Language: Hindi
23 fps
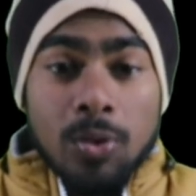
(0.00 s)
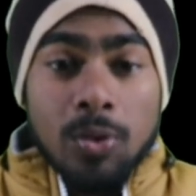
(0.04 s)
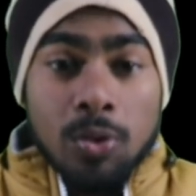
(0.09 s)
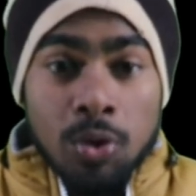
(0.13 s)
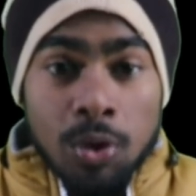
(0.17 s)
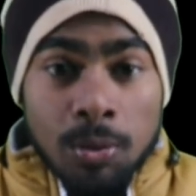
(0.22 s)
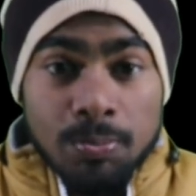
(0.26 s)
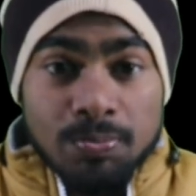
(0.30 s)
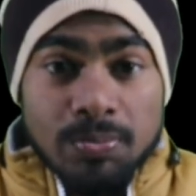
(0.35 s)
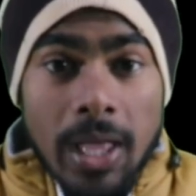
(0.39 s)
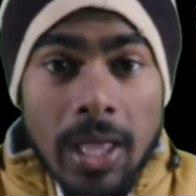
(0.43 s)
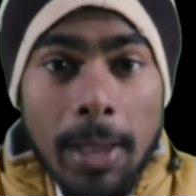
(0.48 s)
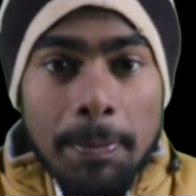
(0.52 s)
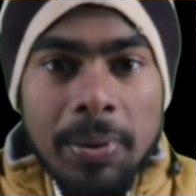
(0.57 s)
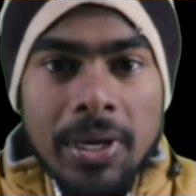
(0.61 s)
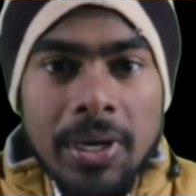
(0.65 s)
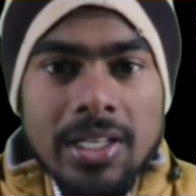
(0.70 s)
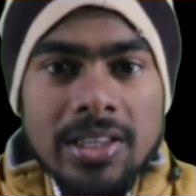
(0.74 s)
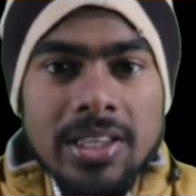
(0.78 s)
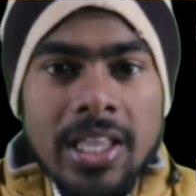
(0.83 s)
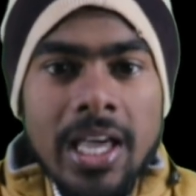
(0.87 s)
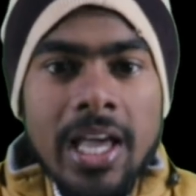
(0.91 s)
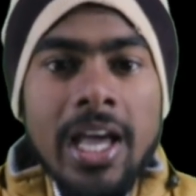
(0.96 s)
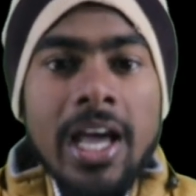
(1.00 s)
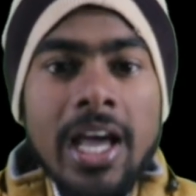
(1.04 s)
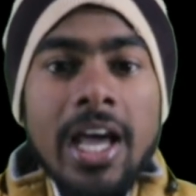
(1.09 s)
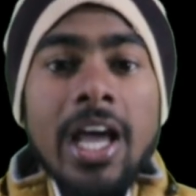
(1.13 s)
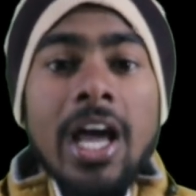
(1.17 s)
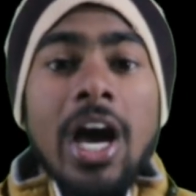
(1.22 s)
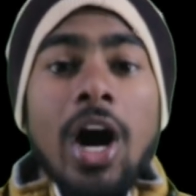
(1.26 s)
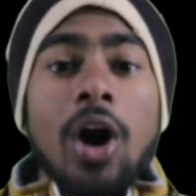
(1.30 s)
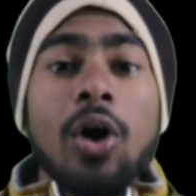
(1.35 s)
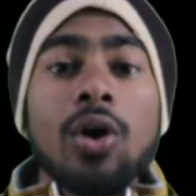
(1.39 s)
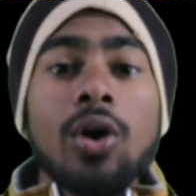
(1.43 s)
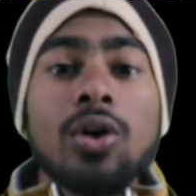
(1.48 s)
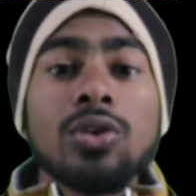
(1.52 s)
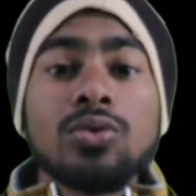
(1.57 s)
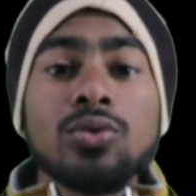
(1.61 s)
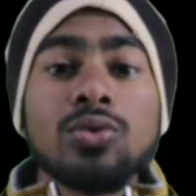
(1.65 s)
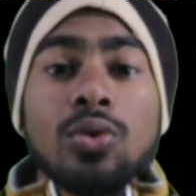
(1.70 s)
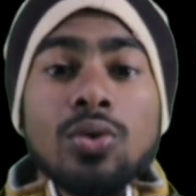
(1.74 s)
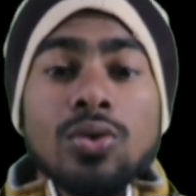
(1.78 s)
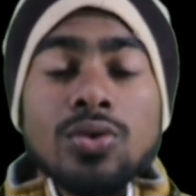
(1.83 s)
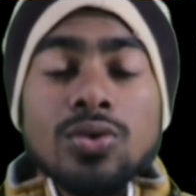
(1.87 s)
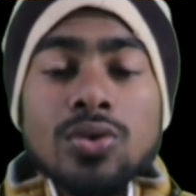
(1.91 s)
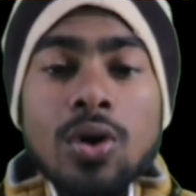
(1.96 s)
घूमते फिरते हैं और
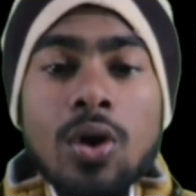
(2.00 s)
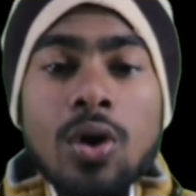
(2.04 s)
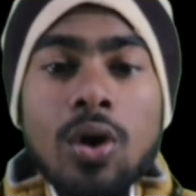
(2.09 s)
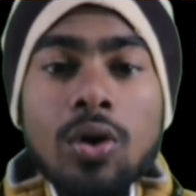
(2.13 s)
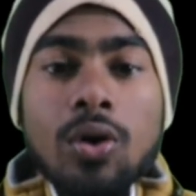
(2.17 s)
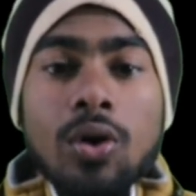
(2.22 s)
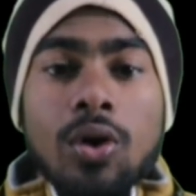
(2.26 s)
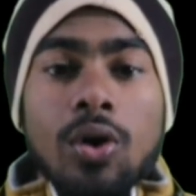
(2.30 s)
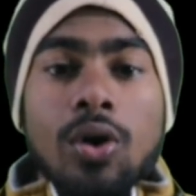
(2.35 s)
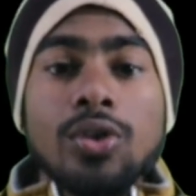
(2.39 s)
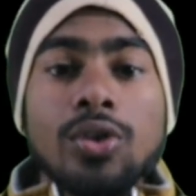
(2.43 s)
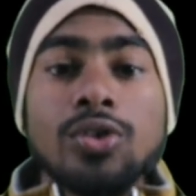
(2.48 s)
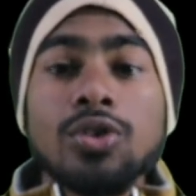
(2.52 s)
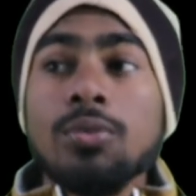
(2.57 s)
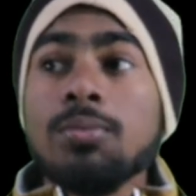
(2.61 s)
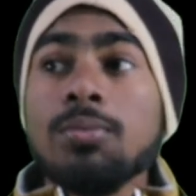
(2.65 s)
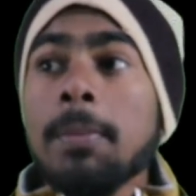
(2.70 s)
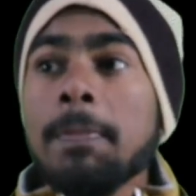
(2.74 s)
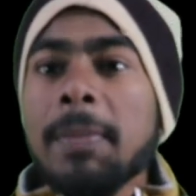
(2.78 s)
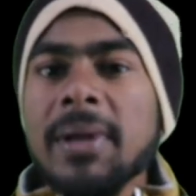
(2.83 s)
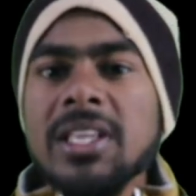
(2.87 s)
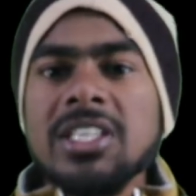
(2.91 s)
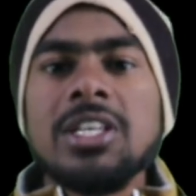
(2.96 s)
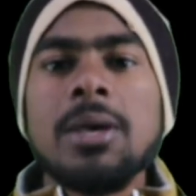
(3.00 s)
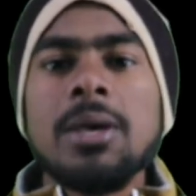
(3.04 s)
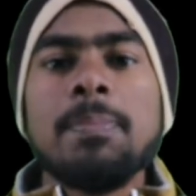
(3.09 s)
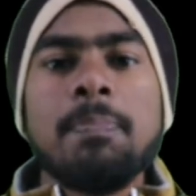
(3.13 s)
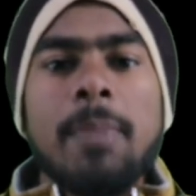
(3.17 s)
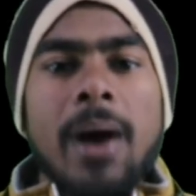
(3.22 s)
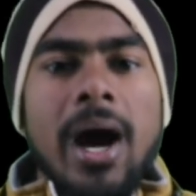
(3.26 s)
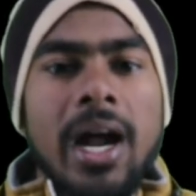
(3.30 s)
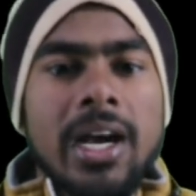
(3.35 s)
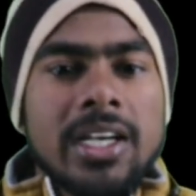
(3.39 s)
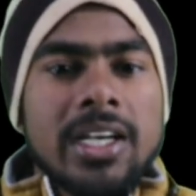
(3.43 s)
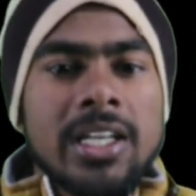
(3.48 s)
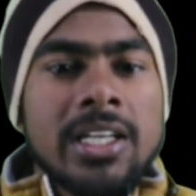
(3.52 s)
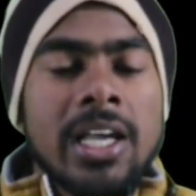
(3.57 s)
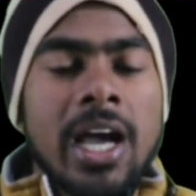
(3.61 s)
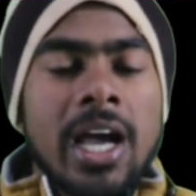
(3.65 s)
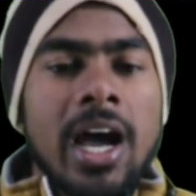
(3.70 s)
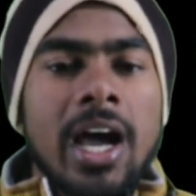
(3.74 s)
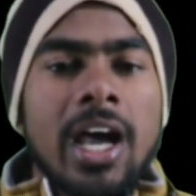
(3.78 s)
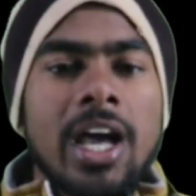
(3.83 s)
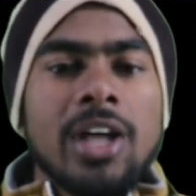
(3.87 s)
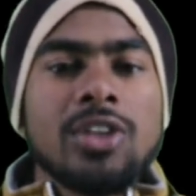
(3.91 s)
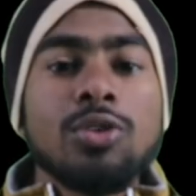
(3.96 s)
दूसरों को जो विपक्षी
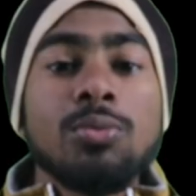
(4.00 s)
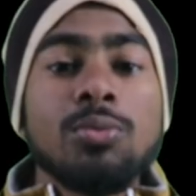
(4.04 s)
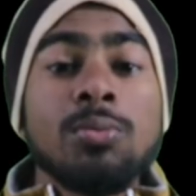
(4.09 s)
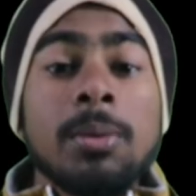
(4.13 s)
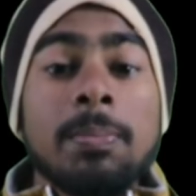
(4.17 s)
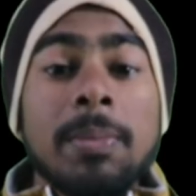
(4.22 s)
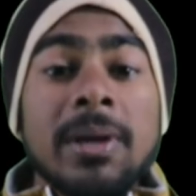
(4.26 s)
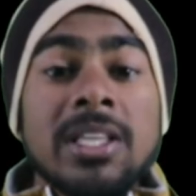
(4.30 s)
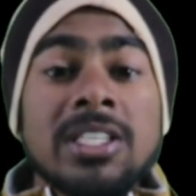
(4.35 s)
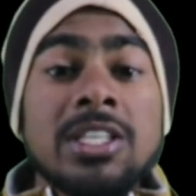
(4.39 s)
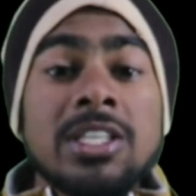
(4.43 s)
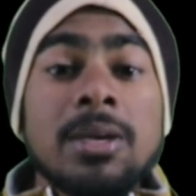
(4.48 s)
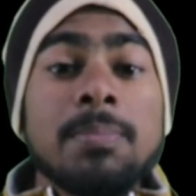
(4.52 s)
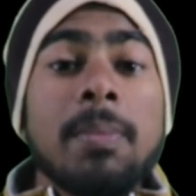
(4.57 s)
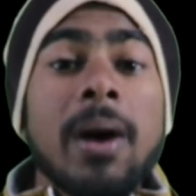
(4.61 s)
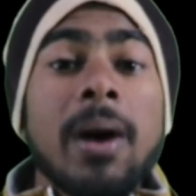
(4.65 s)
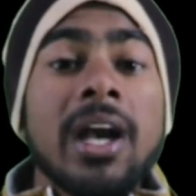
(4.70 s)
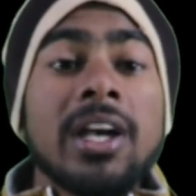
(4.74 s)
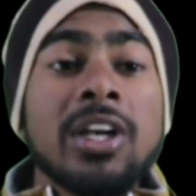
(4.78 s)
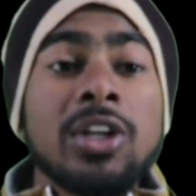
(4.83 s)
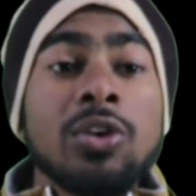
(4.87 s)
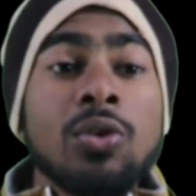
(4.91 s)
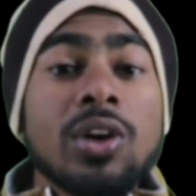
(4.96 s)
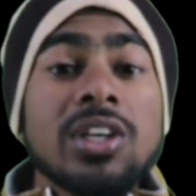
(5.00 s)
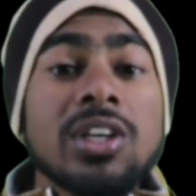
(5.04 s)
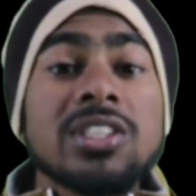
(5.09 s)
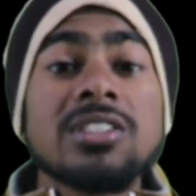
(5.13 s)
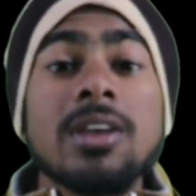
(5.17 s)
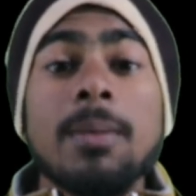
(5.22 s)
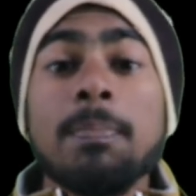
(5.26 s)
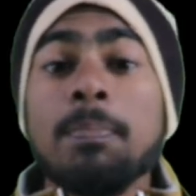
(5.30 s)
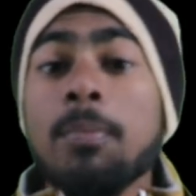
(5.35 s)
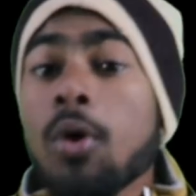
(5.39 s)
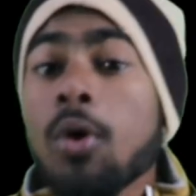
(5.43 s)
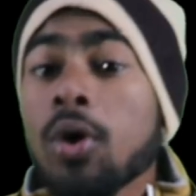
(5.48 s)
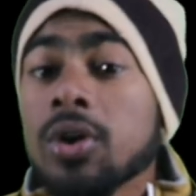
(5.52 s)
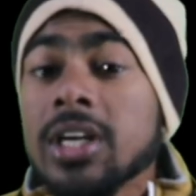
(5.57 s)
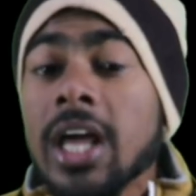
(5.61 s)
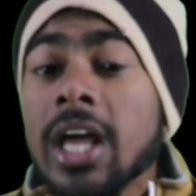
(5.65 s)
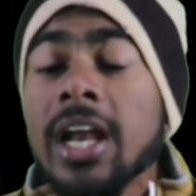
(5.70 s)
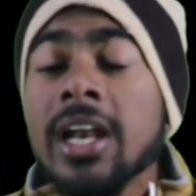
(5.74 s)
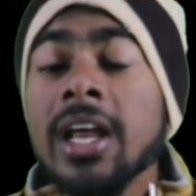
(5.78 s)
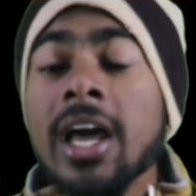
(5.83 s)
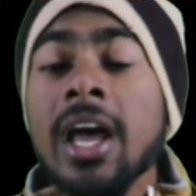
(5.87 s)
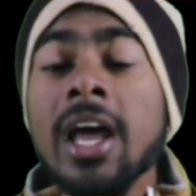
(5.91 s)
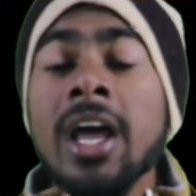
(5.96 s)
पार्टियां हैं जो विपक्षी पार्टियों के
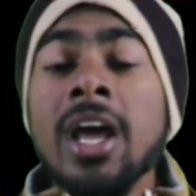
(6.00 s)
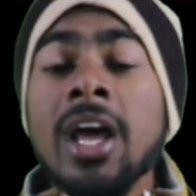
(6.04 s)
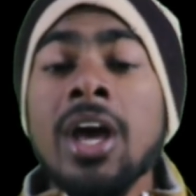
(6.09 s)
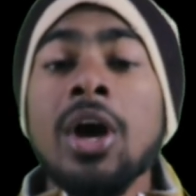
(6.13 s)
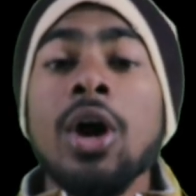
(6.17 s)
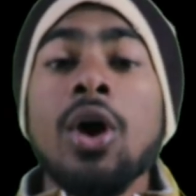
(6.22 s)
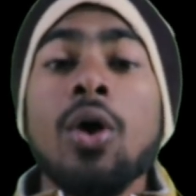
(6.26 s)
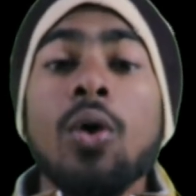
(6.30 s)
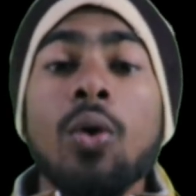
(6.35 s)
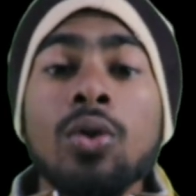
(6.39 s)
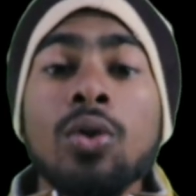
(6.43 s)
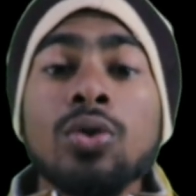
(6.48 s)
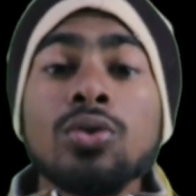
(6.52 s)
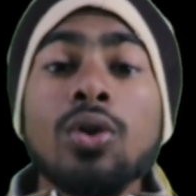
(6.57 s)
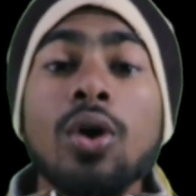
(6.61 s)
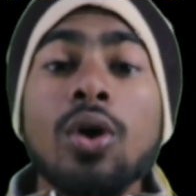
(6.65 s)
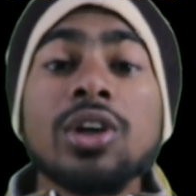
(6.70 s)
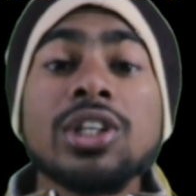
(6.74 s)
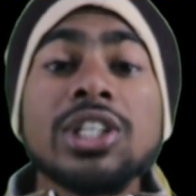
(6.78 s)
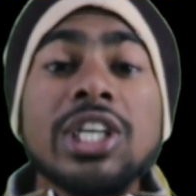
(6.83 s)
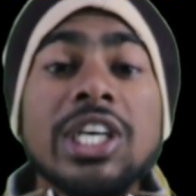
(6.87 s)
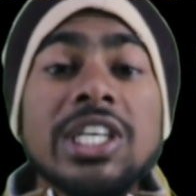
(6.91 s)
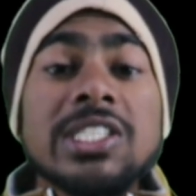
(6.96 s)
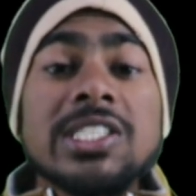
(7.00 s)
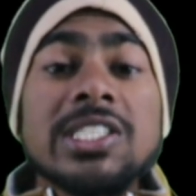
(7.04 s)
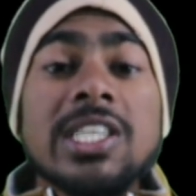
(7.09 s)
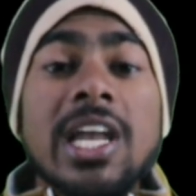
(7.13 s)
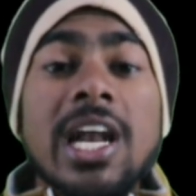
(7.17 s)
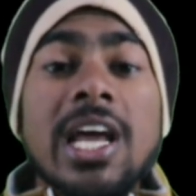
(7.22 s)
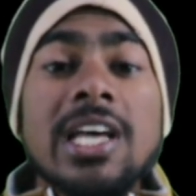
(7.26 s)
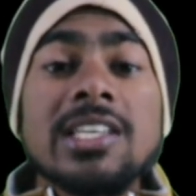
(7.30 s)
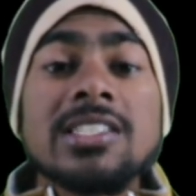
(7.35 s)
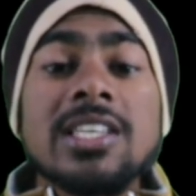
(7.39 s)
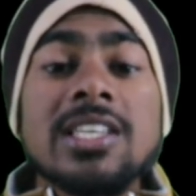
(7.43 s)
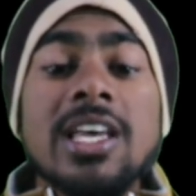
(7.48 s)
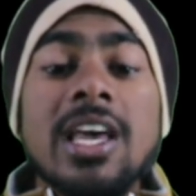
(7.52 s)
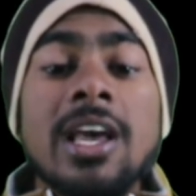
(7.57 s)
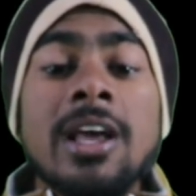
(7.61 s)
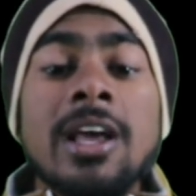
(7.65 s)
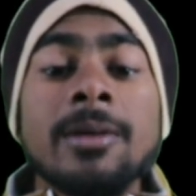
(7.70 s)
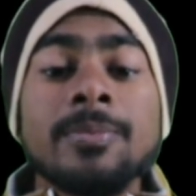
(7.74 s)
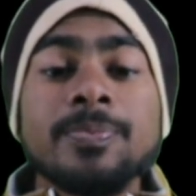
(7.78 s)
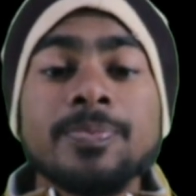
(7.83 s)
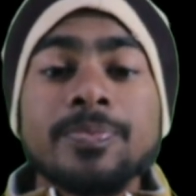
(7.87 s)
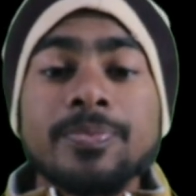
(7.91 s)
सपोर्टर हैं उनको किस तरह से